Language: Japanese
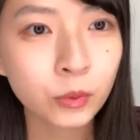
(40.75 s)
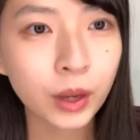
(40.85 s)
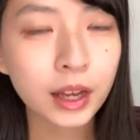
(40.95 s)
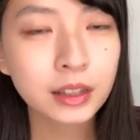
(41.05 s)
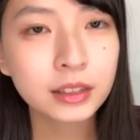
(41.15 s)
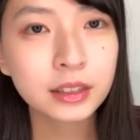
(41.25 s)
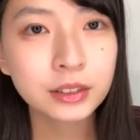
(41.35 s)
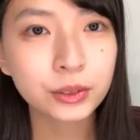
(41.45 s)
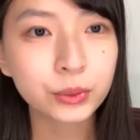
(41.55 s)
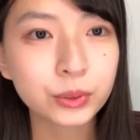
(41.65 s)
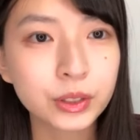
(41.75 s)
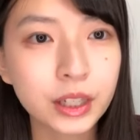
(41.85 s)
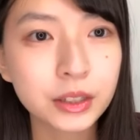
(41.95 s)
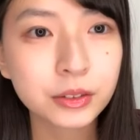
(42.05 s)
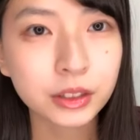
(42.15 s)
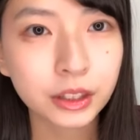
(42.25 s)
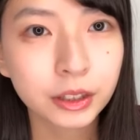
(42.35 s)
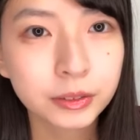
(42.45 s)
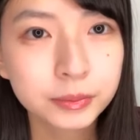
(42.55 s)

はどのくらいいるかな